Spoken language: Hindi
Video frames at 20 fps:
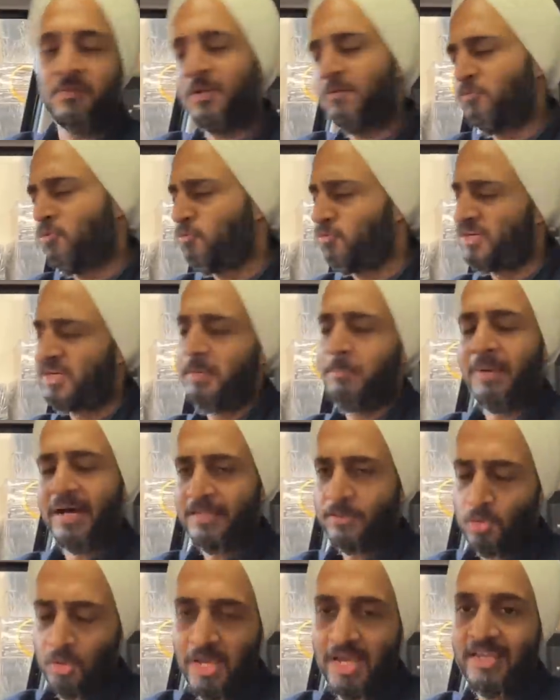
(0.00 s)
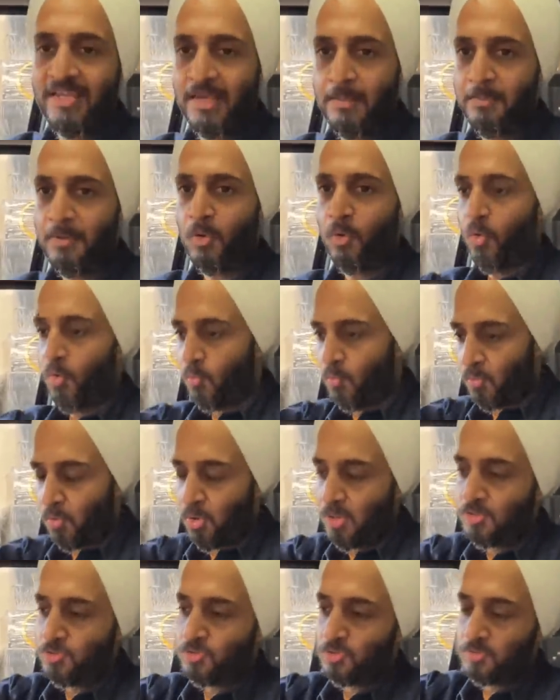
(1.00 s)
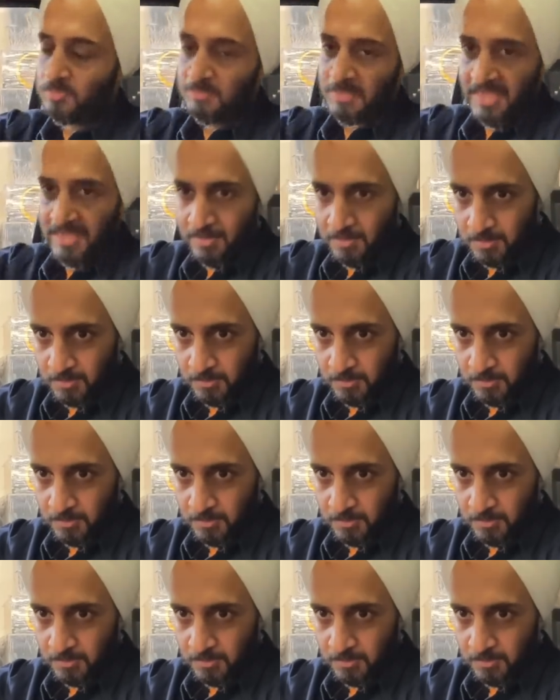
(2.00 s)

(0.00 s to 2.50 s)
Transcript: सबूफर के बाद तो है ही है पर ओवरऑल जो एक